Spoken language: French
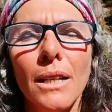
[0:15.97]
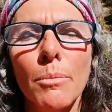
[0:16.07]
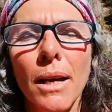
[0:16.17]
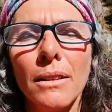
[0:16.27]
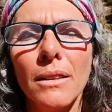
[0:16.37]

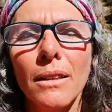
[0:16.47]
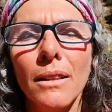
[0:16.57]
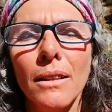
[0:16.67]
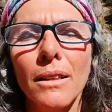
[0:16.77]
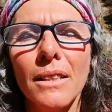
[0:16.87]

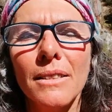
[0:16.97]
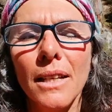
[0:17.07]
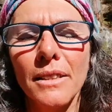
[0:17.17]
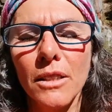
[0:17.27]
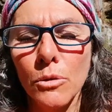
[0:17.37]
liberté, les
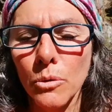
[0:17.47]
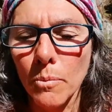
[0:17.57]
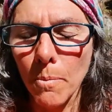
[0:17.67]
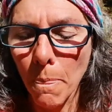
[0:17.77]
addictions.